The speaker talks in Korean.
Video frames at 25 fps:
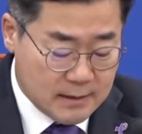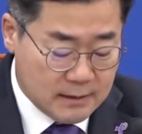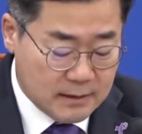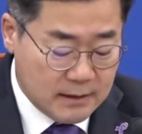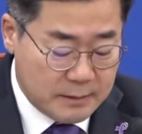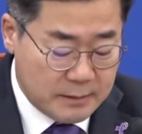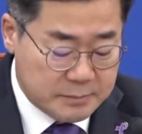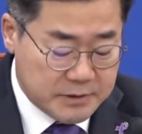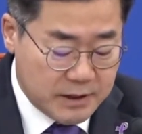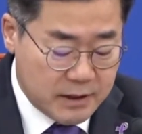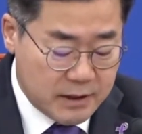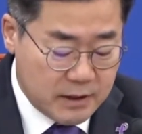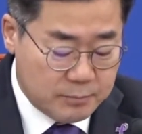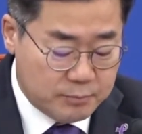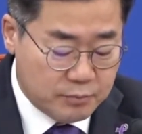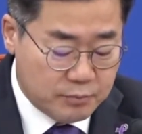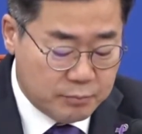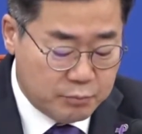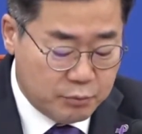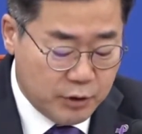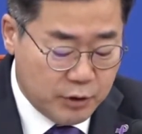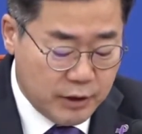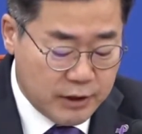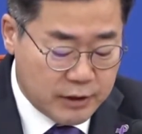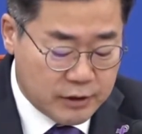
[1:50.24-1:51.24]
응답자를
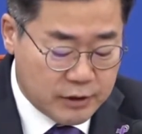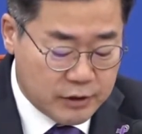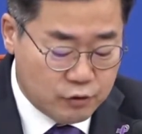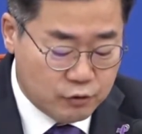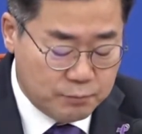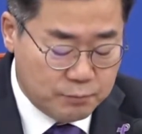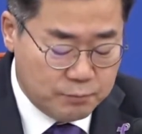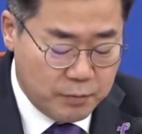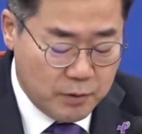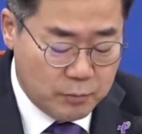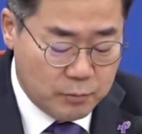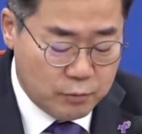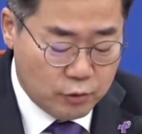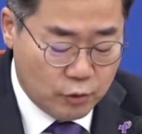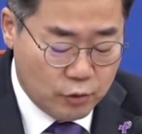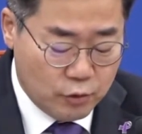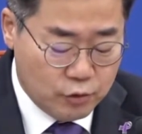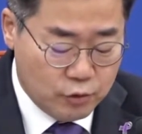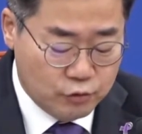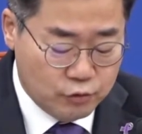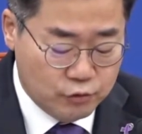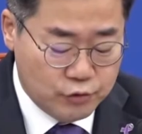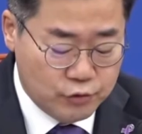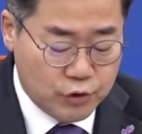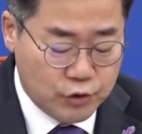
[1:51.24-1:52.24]
부풀리는
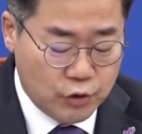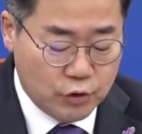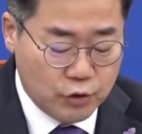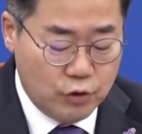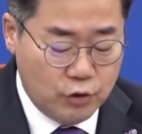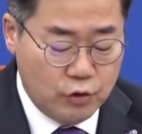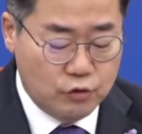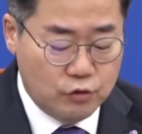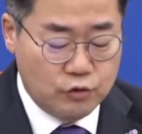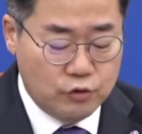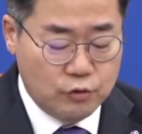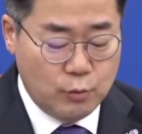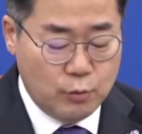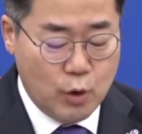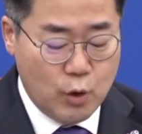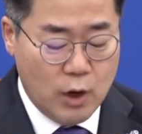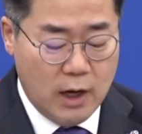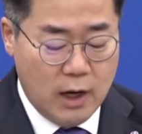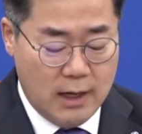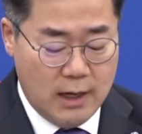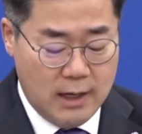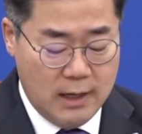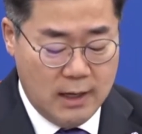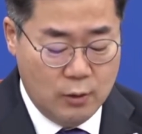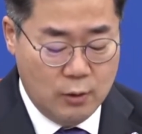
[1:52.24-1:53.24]
수법으로 윤석열
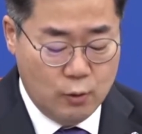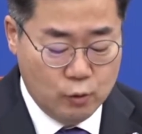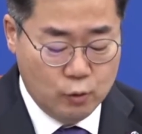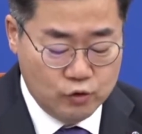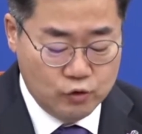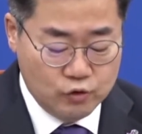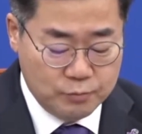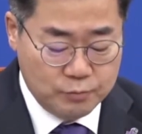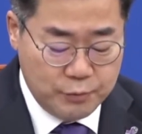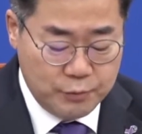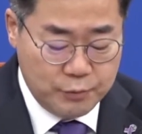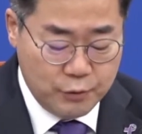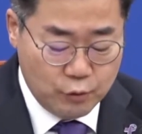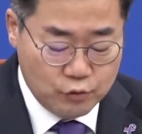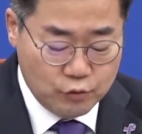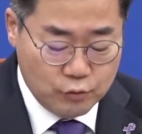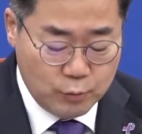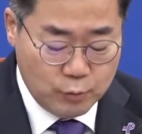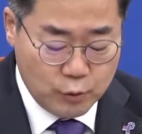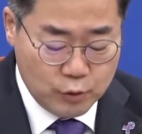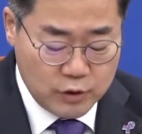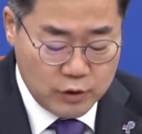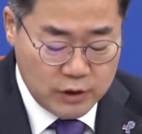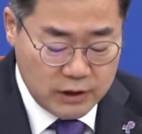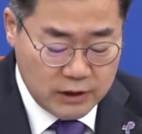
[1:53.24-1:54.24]
후보가 홍준표
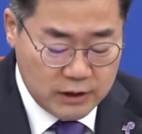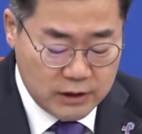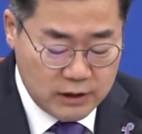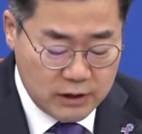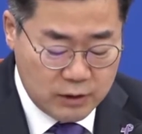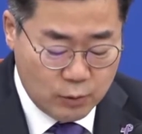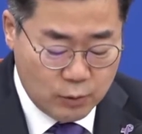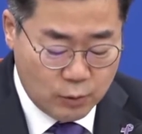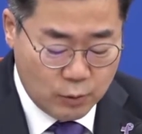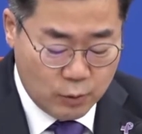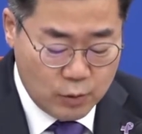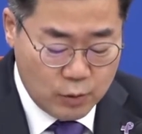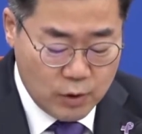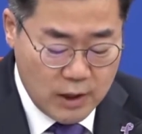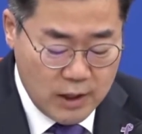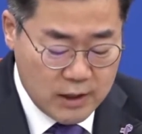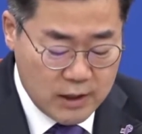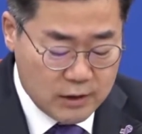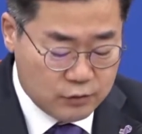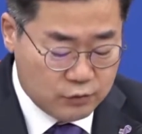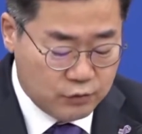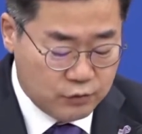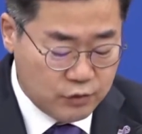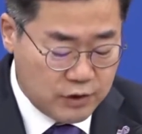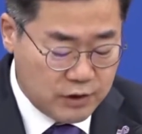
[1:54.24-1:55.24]
후보를 이기도록
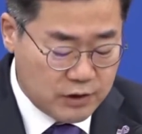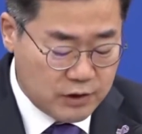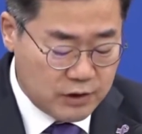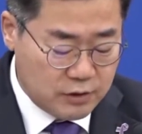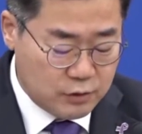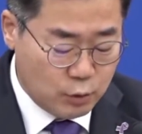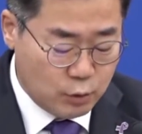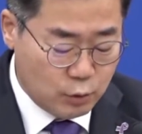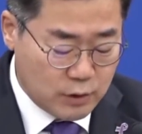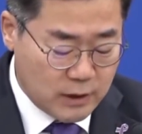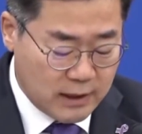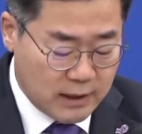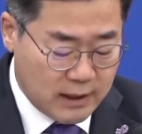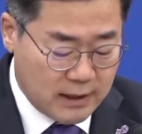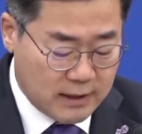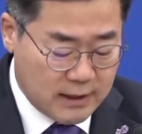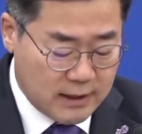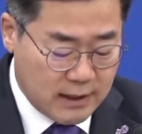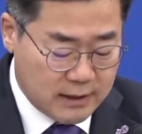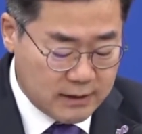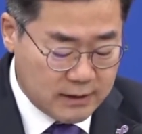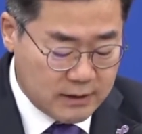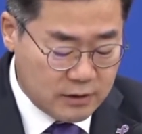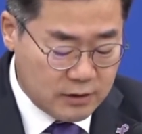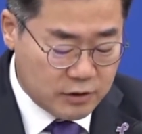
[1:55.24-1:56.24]
순위를
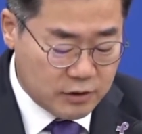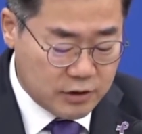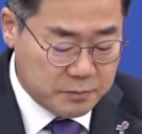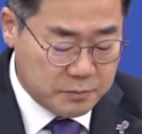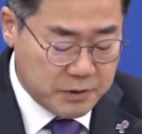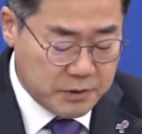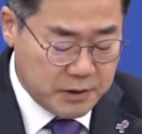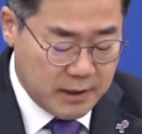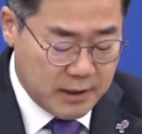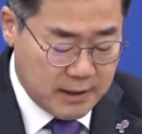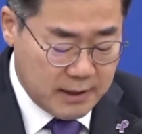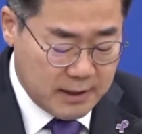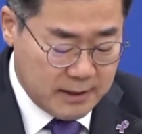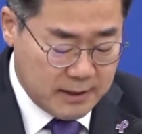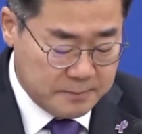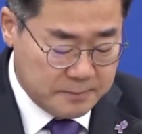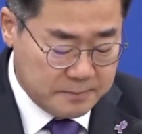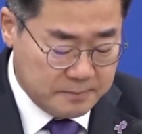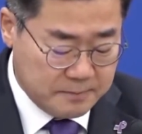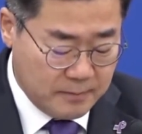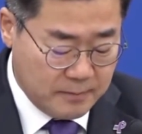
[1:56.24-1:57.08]
조작했다는 것입니다.